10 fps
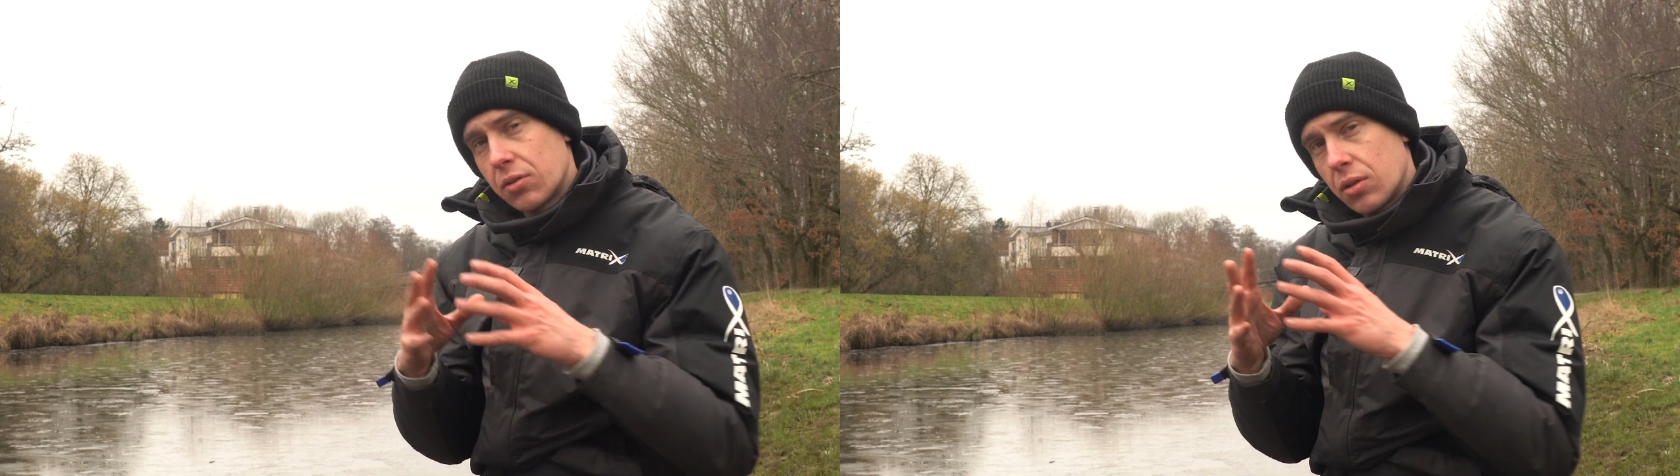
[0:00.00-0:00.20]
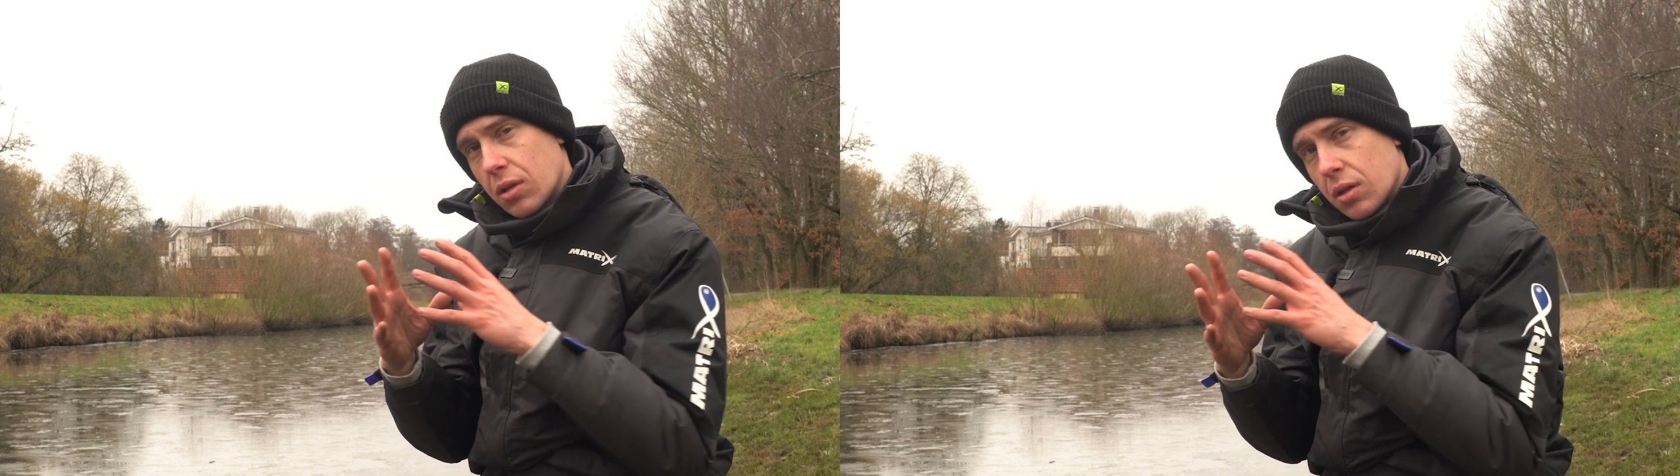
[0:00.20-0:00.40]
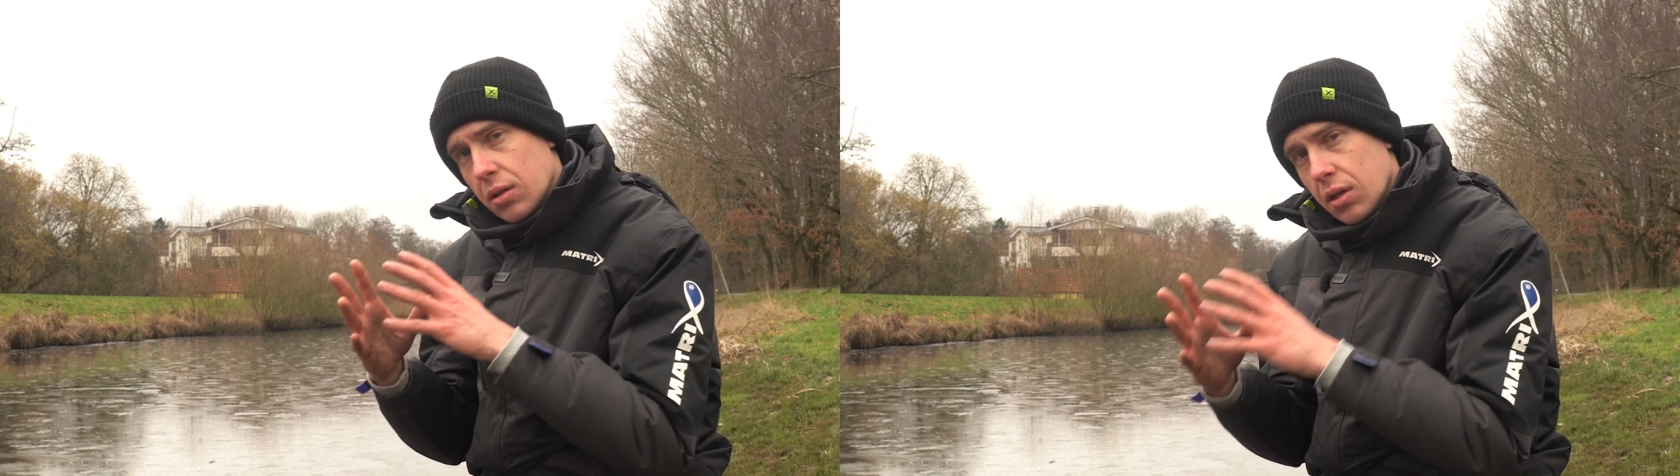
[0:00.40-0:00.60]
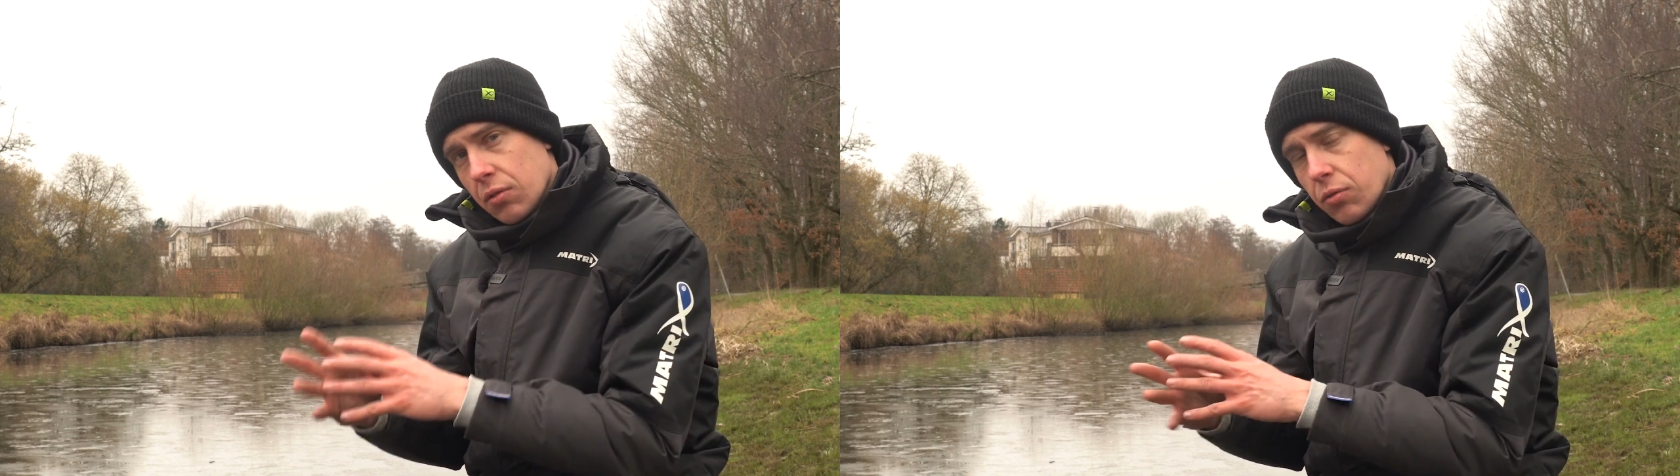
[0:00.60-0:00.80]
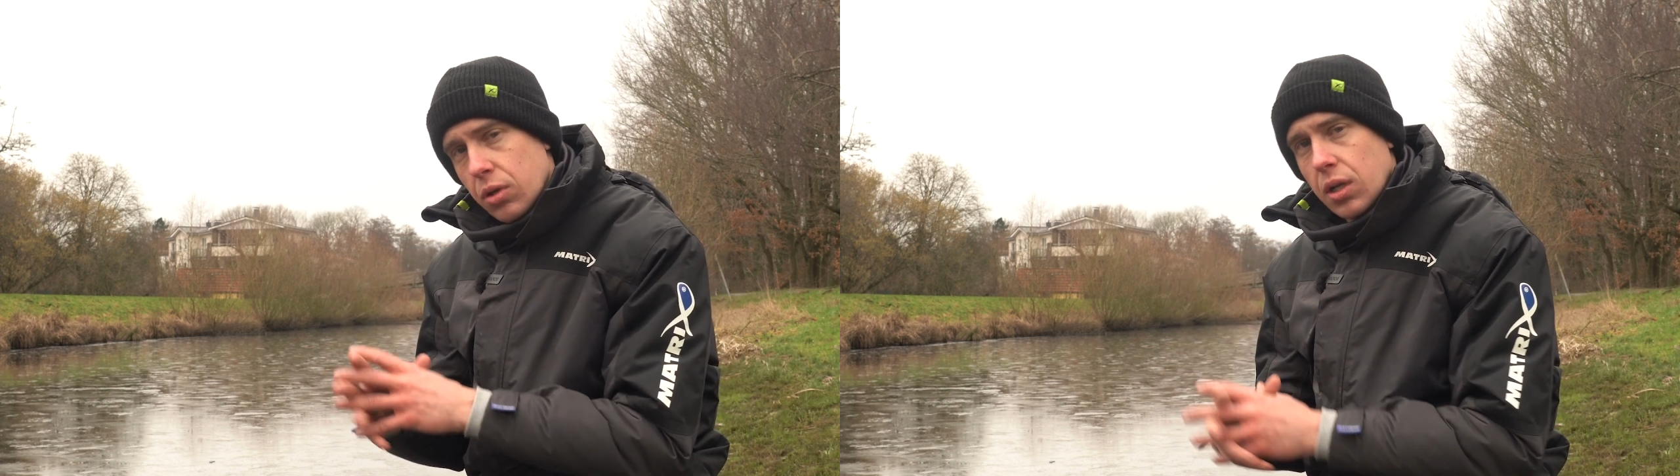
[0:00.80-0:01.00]
sondern
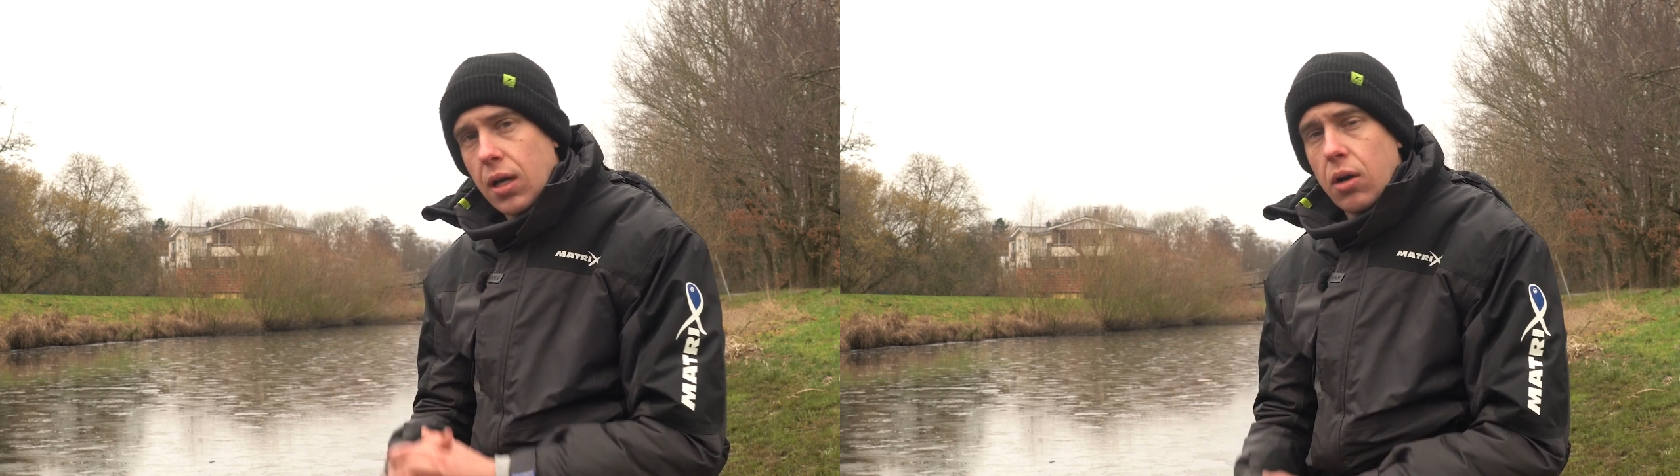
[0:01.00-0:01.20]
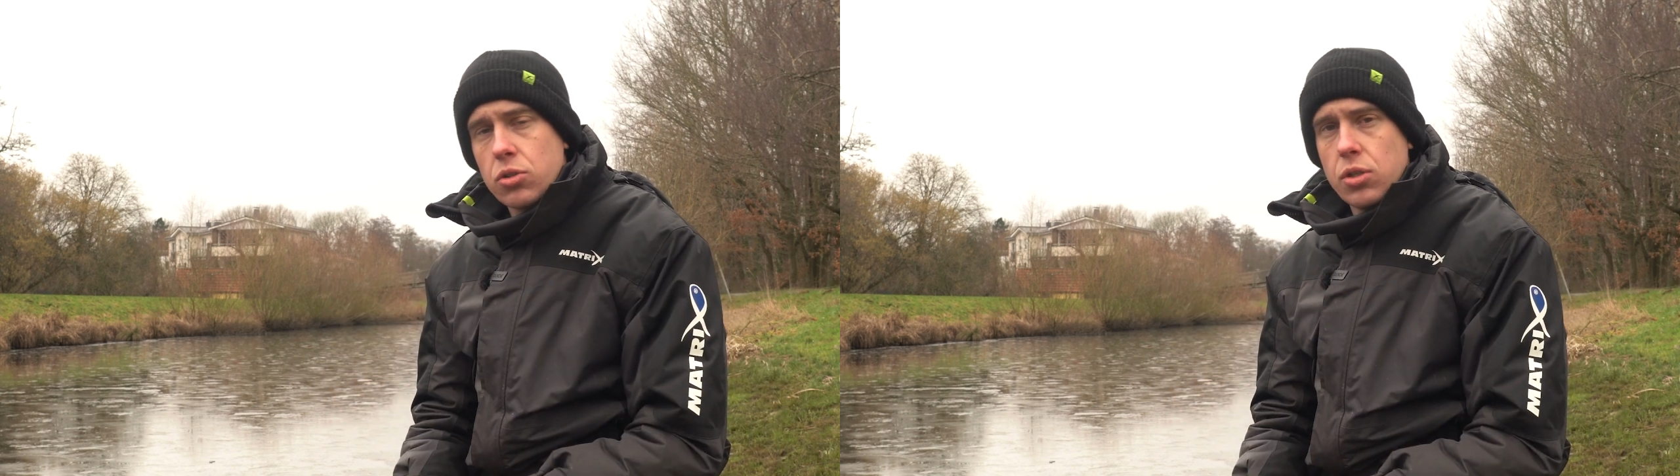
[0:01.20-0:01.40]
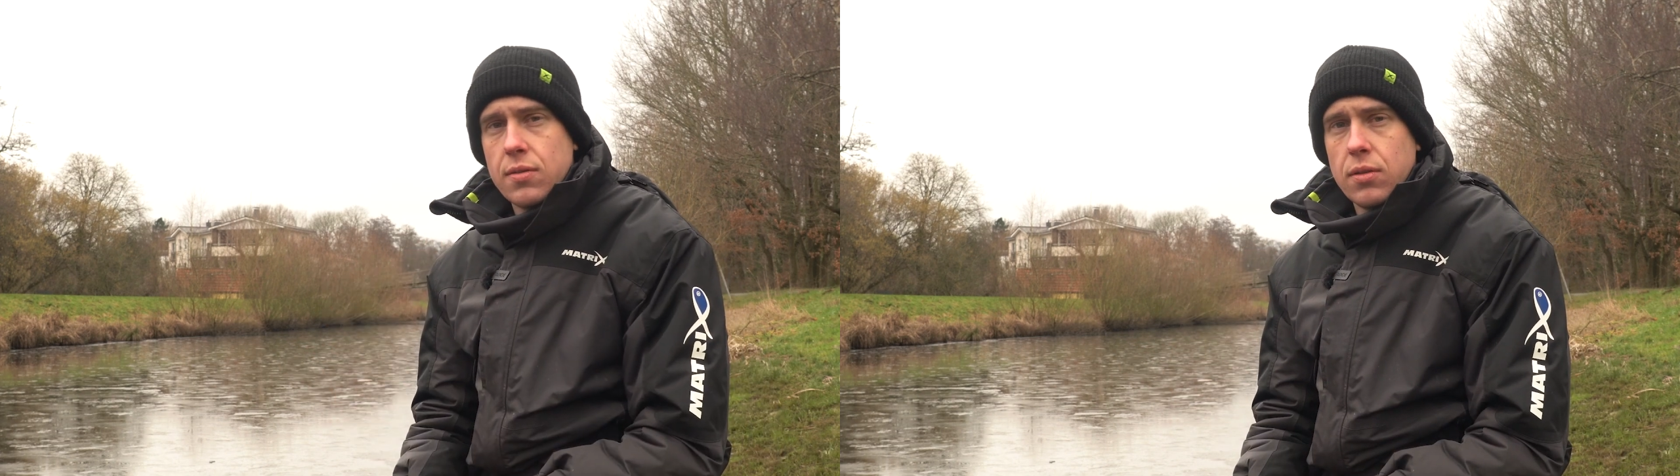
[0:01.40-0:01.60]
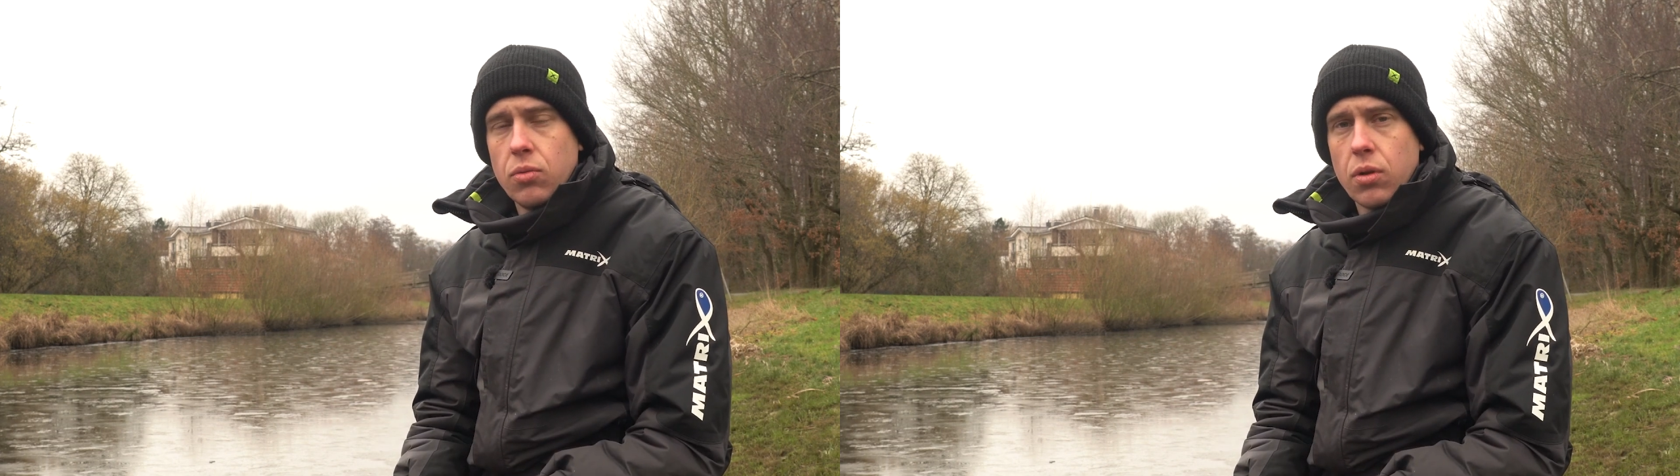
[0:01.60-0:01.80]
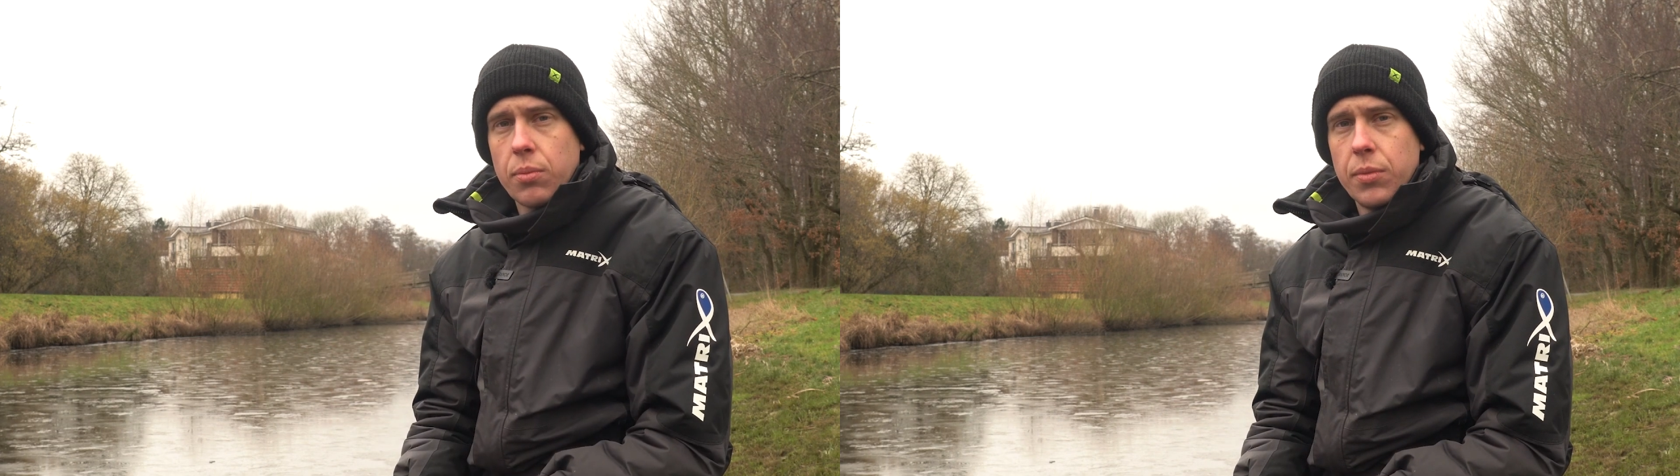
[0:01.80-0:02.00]
wirklich ausschließlich nur noch